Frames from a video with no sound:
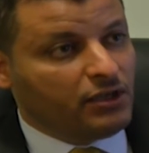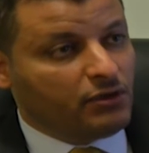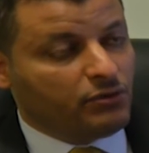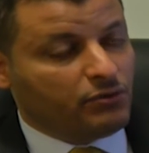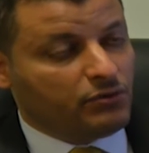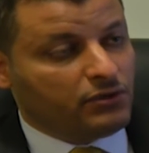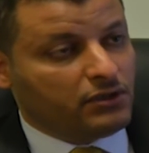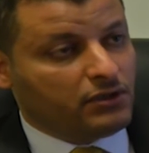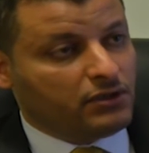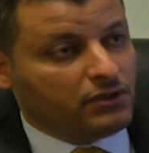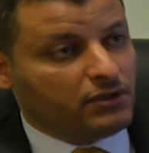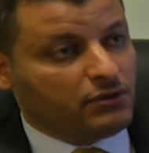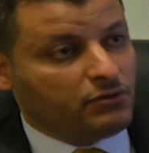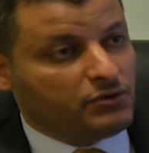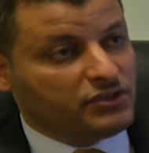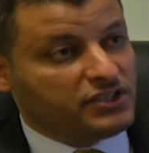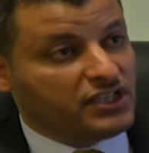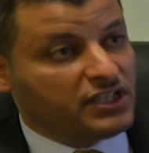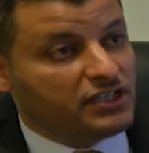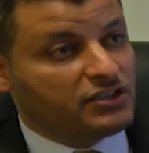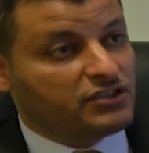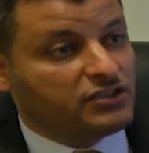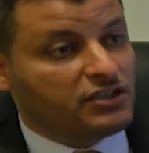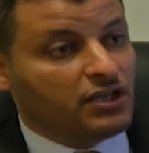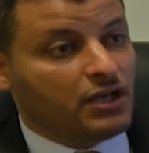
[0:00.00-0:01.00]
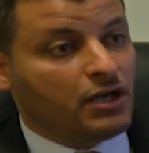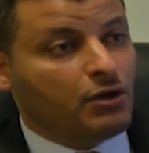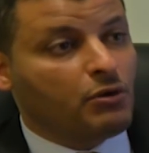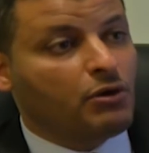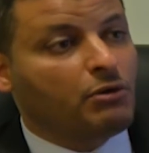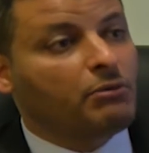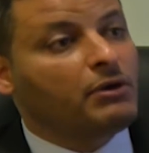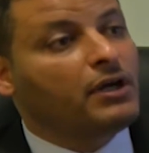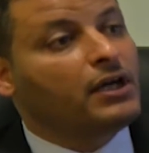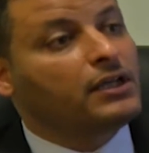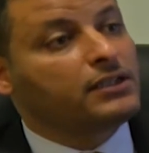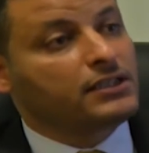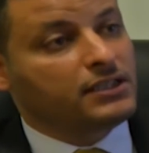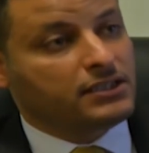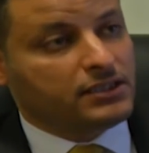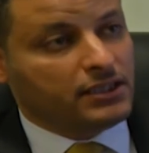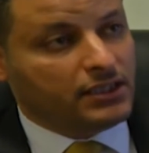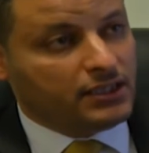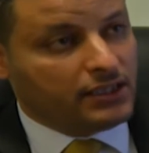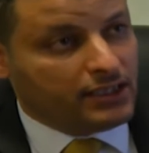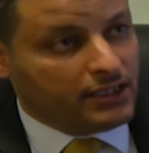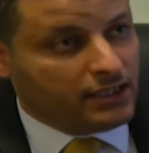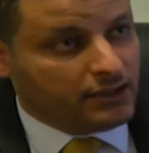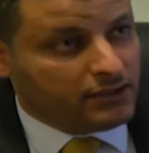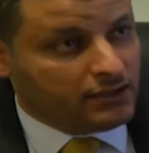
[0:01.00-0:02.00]
وزارة الصحة ومع حتى
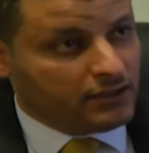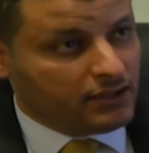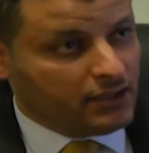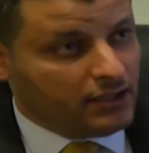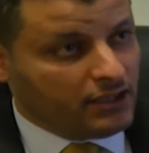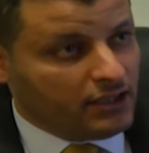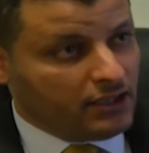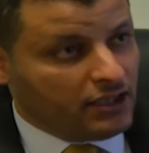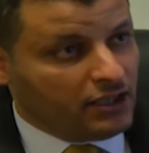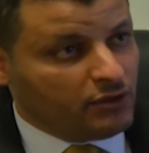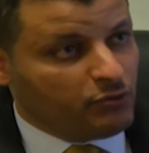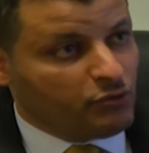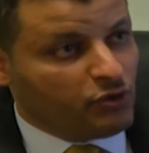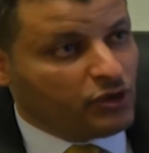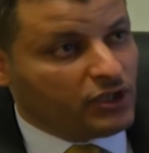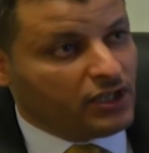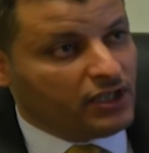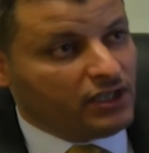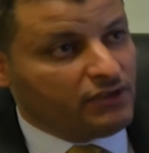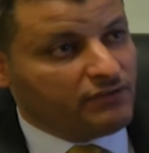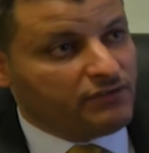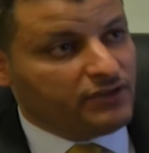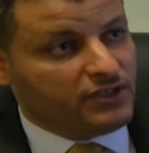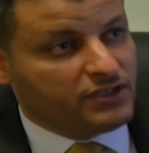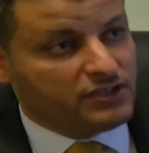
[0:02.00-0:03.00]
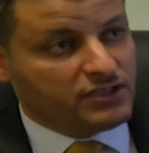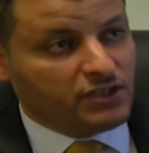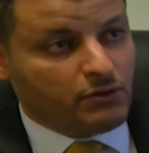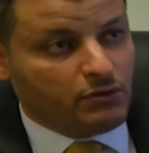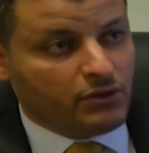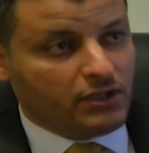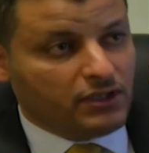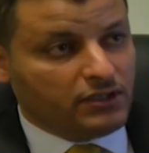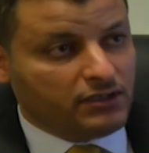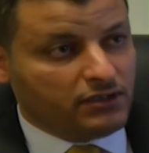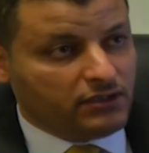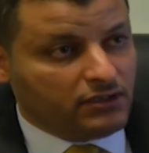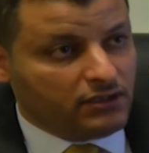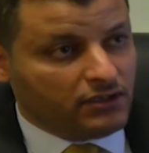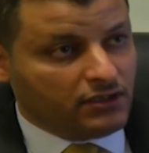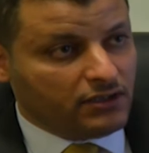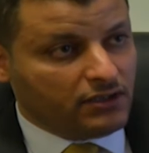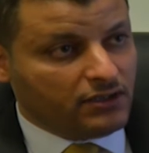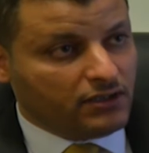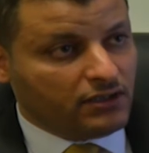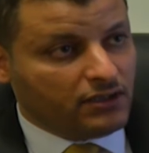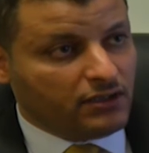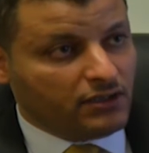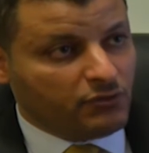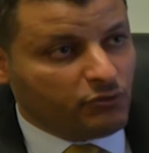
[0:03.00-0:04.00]
الشركات المكلفة سواء
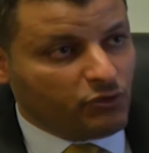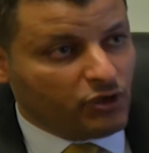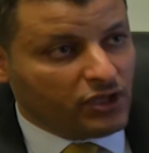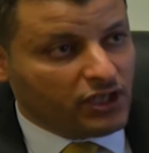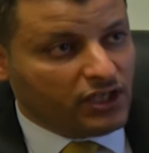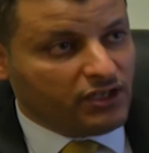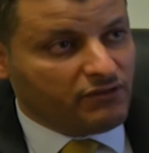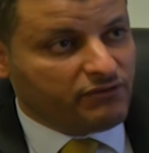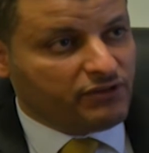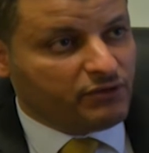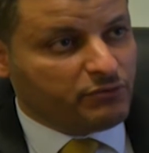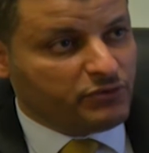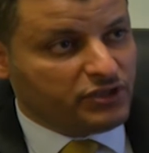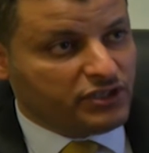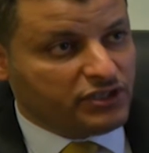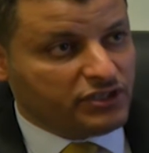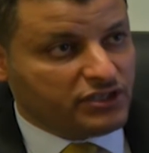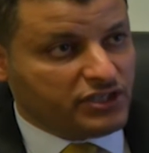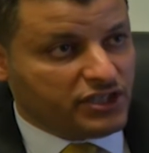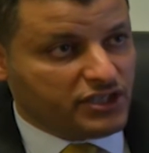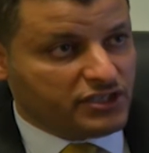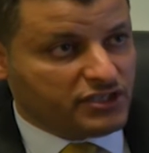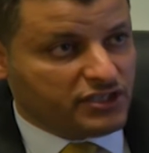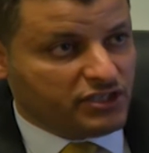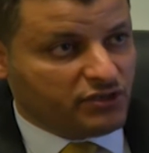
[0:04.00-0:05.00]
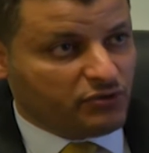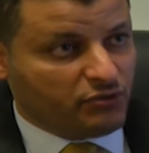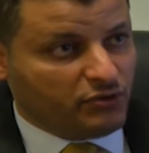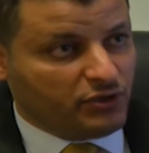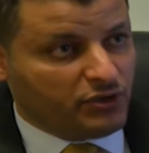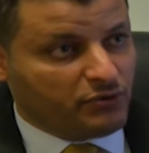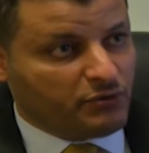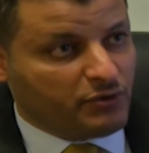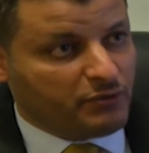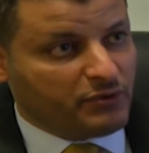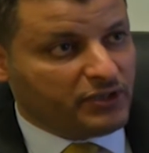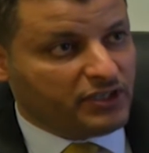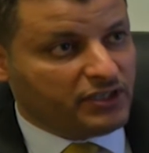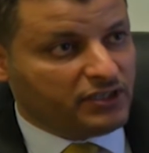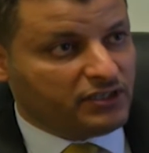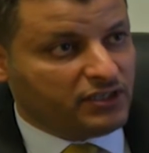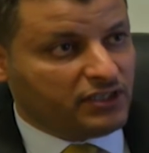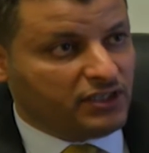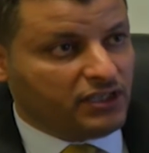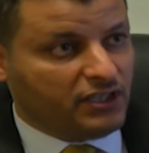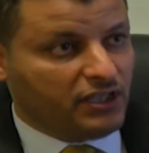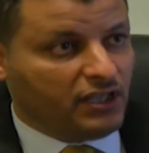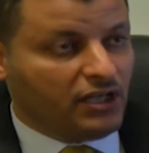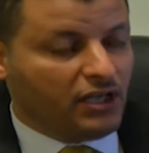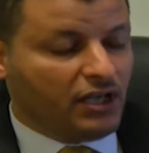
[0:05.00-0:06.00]
المكلفة من جهاز تطوير مباني
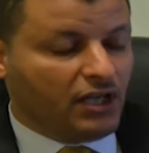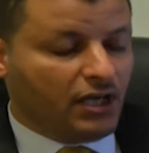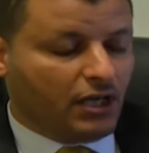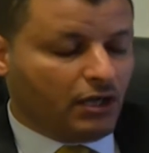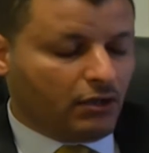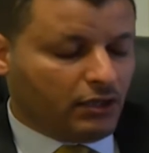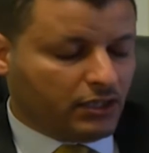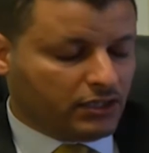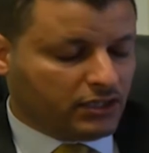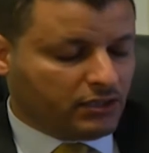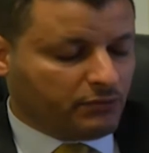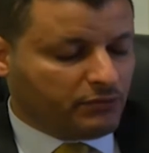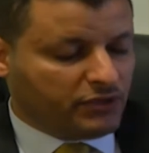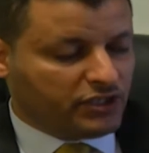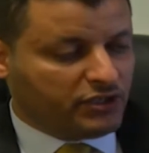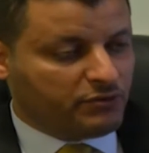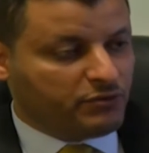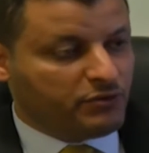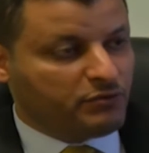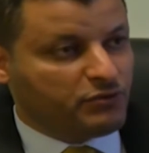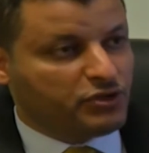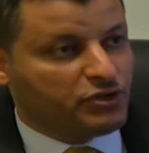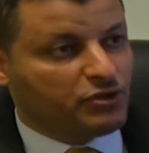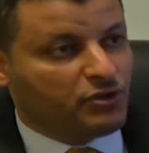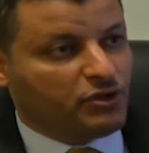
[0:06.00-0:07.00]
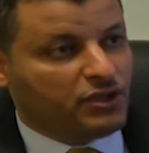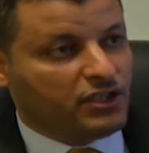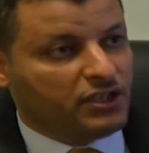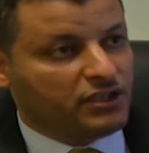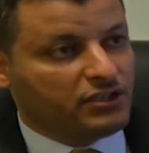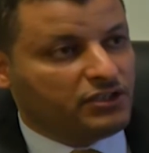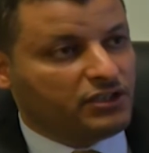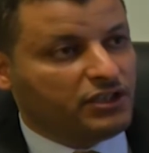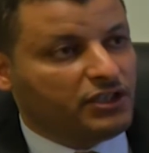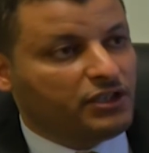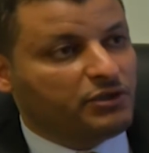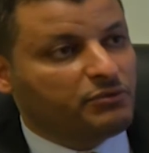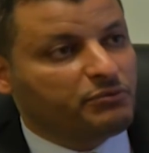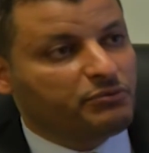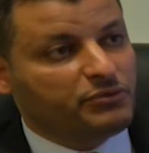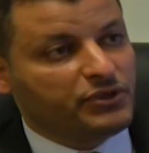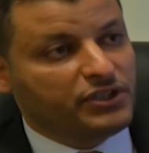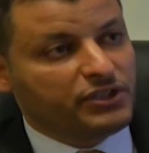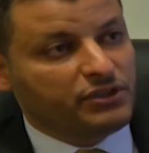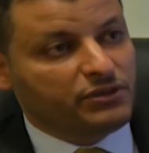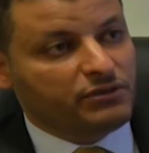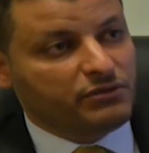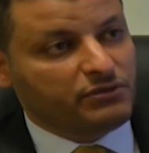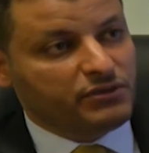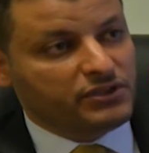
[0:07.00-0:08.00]
إدارية أو حتى مكتب المشروعات
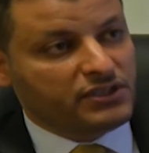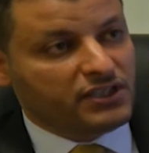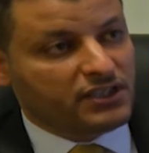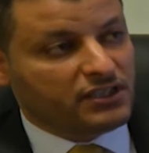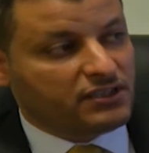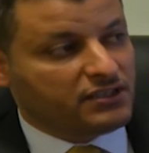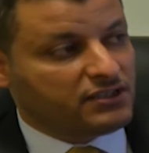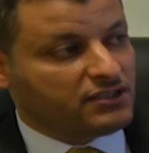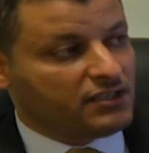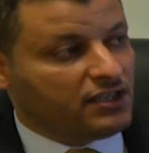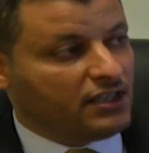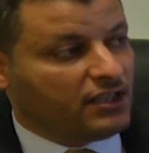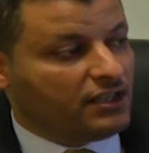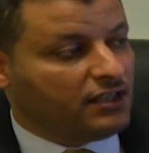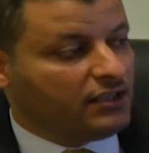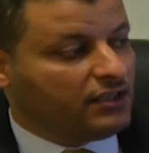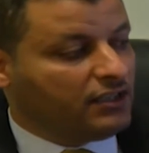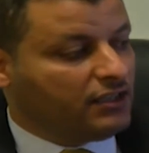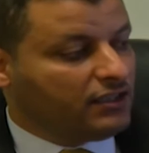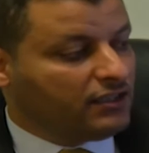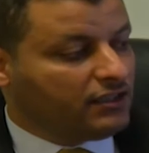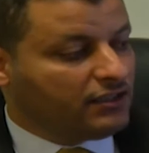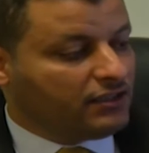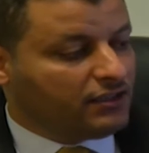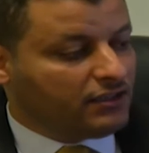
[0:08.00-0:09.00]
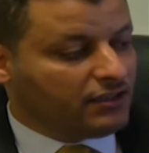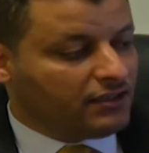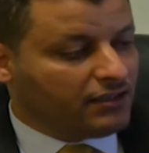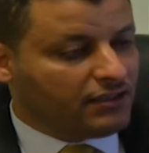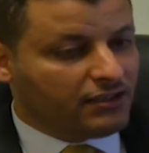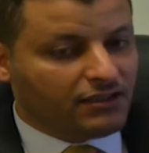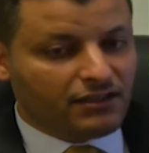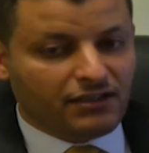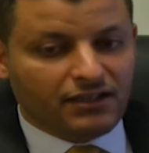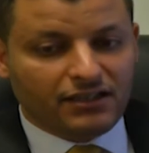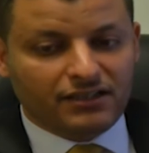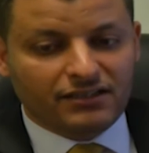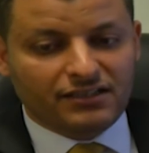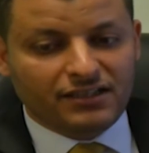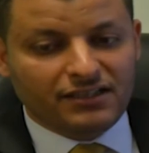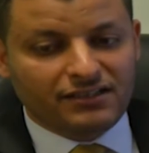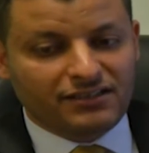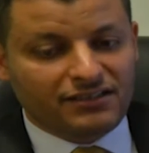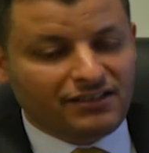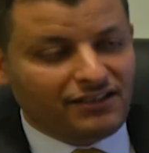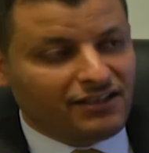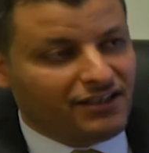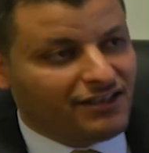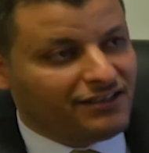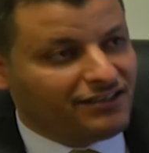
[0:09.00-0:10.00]
بوزارة الصحة إلى غاية
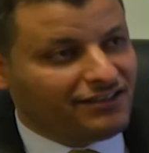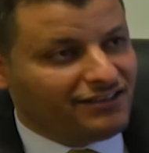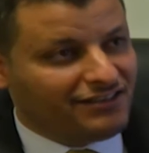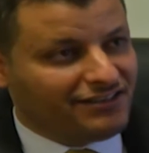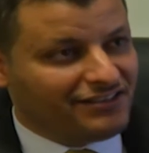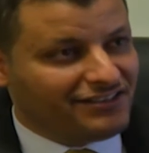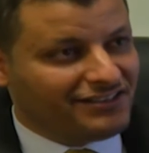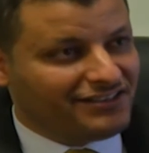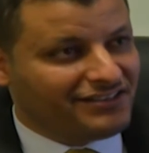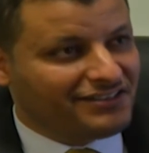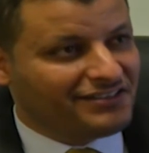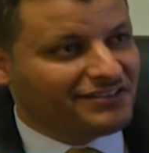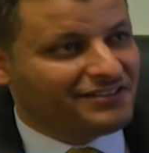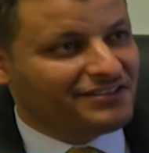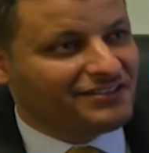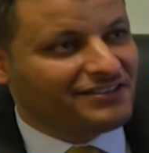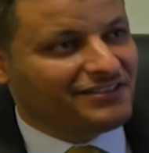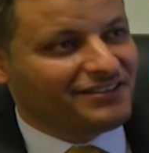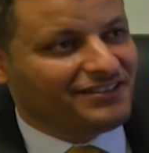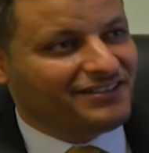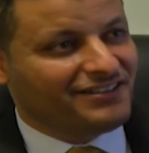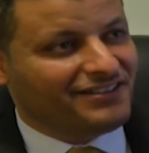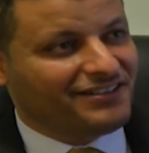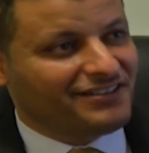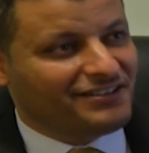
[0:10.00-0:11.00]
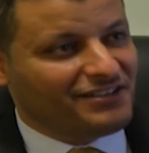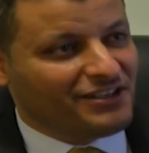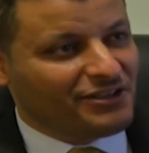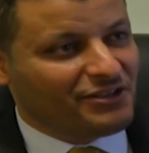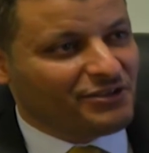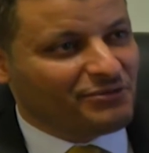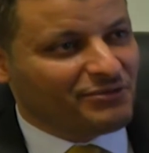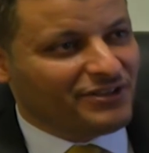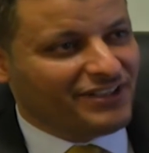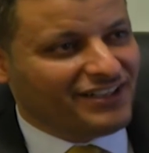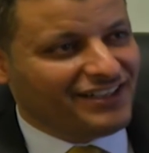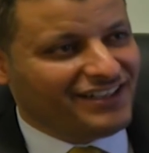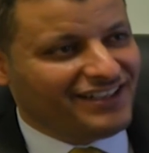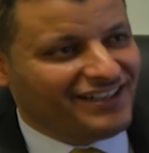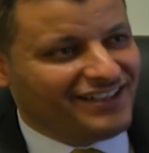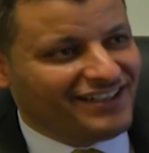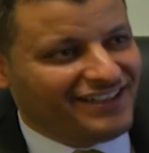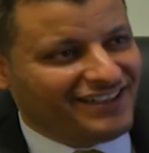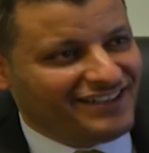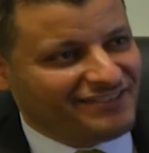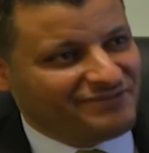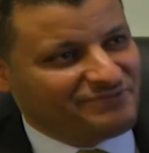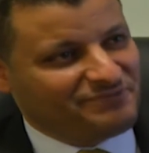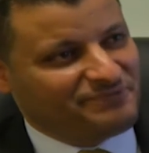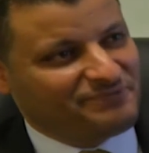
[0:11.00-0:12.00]
هذه اللحظة اللي نحن بها عليها
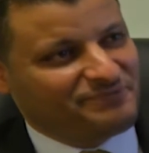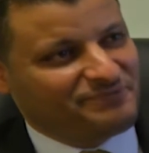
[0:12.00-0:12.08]
الآن